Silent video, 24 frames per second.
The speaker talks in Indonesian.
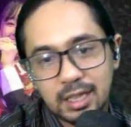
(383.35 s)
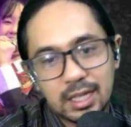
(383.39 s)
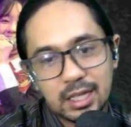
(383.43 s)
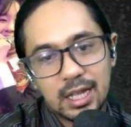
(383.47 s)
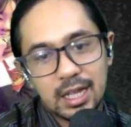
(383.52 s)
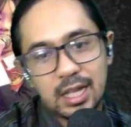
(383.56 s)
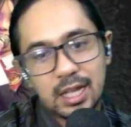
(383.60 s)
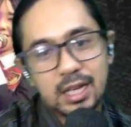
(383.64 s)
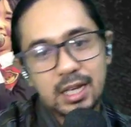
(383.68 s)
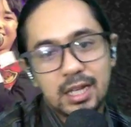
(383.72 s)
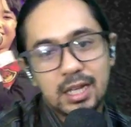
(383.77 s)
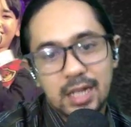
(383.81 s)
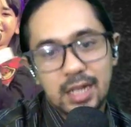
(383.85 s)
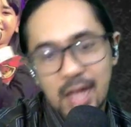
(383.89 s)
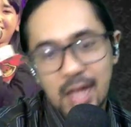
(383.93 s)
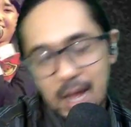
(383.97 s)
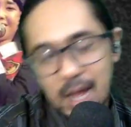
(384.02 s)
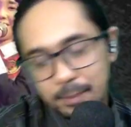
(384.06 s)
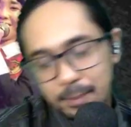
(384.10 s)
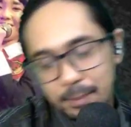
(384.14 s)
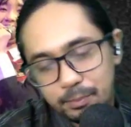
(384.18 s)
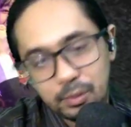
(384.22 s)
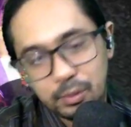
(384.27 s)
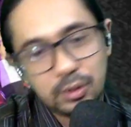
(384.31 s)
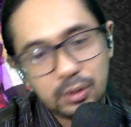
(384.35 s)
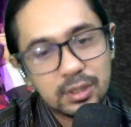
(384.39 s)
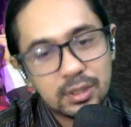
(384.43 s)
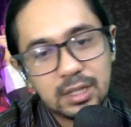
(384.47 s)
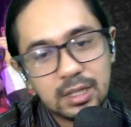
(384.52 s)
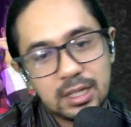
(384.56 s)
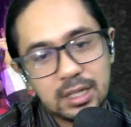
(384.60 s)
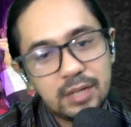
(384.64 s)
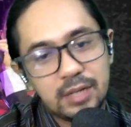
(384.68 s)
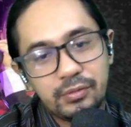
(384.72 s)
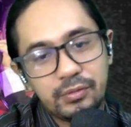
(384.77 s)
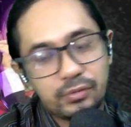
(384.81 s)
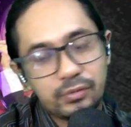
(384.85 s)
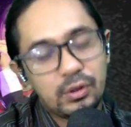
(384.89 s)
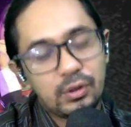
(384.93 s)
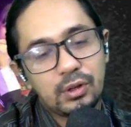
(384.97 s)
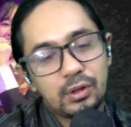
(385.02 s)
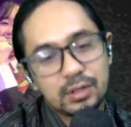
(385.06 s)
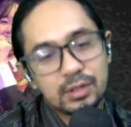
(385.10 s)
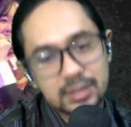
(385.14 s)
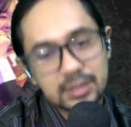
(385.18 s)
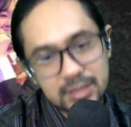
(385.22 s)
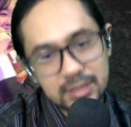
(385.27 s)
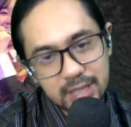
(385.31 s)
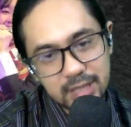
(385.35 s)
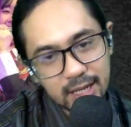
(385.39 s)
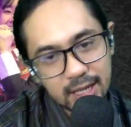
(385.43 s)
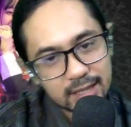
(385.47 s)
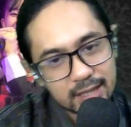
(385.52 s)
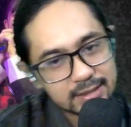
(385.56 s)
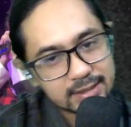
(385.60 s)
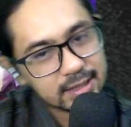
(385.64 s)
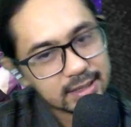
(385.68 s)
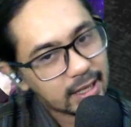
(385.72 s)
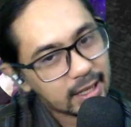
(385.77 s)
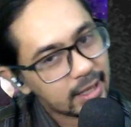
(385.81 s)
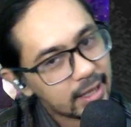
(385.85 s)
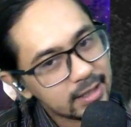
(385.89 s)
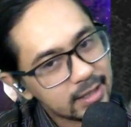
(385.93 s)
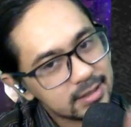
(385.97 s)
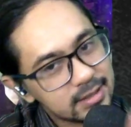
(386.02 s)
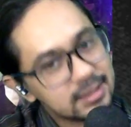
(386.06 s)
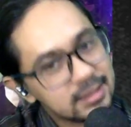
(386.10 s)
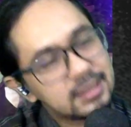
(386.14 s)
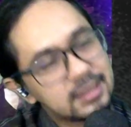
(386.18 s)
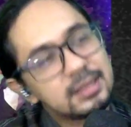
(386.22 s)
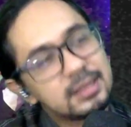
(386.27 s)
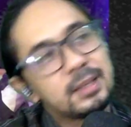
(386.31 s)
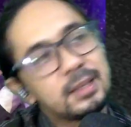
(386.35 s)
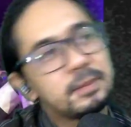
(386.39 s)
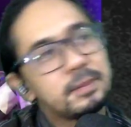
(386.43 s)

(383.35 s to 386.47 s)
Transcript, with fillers: dan diupload di vlog JSS